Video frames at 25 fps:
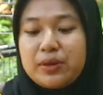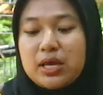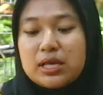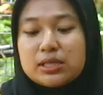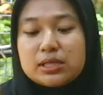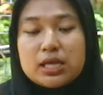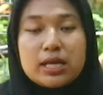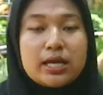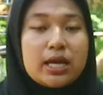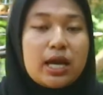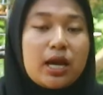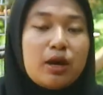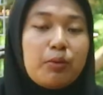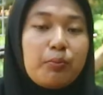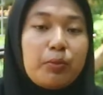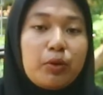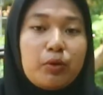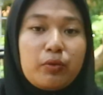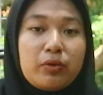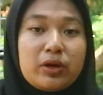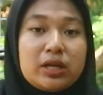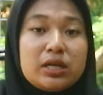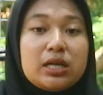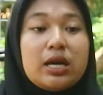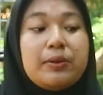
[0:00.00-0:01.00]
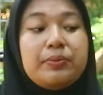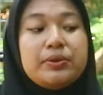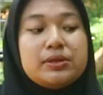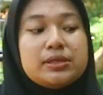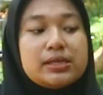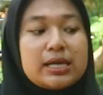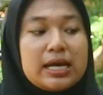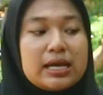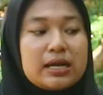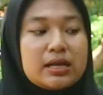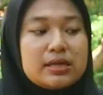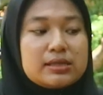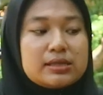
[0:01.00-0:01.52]
biasanya yang powernya
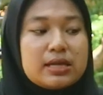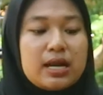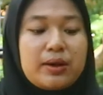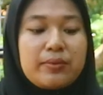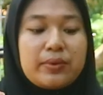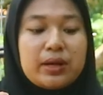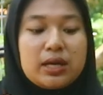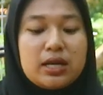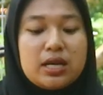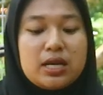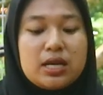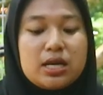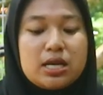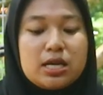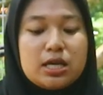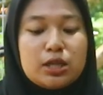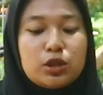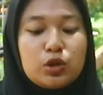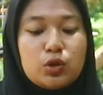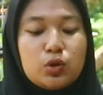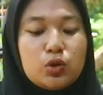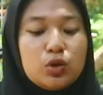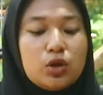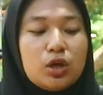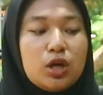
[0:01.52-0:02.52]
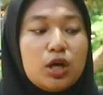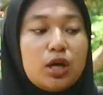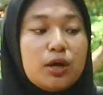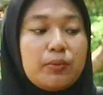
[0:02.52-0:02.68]
besar senapan ini itu